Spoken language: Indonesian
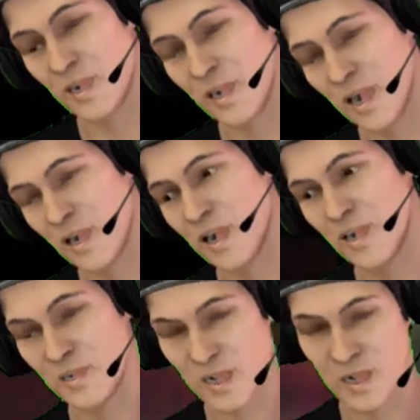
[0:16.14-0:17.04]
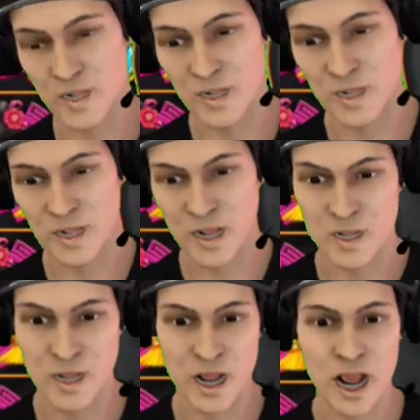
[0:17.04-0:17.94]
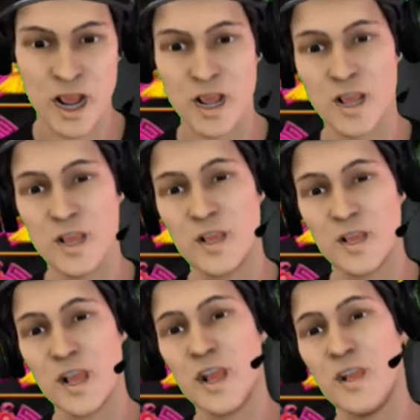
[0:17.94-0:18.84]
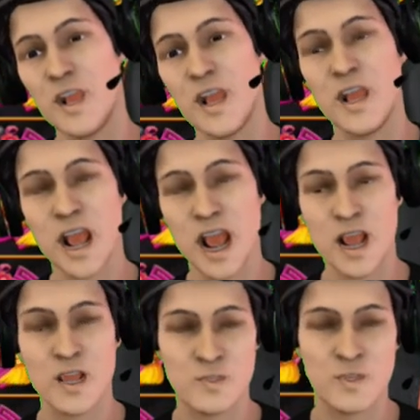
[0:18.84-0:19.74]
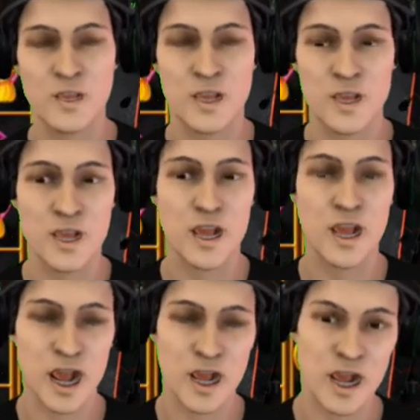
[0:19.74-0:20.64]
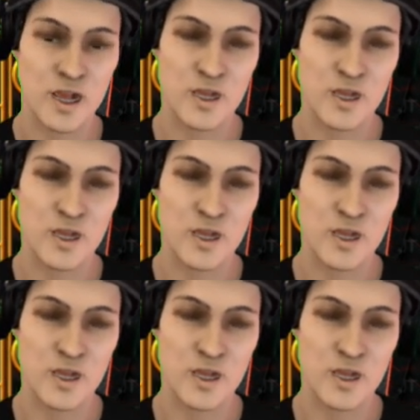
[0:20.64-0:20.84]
P1H4 Nah ini tampilan daripada room-roomnya ya